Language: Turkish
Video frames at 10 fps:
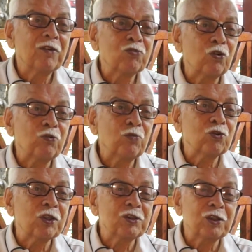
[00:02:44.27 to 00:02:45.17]
Ve soyunma
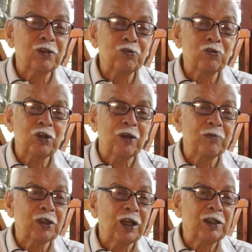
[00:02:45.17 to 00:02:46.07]
odasında Gündüz
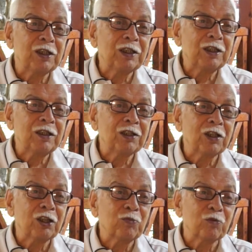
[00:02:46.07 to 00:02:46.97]
abi geldi.
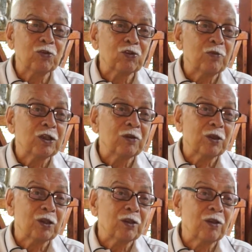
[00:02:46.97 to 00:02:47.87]
Tanımıyorum o zaman
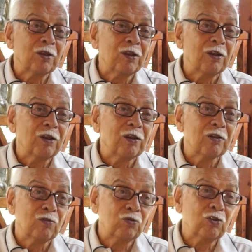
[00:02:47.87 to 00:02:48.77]
tabii e,
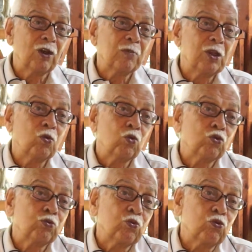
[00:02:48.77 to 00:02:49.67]
Gündüz abine
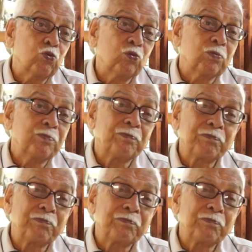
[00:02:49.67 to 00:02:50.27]
konuşmuştum.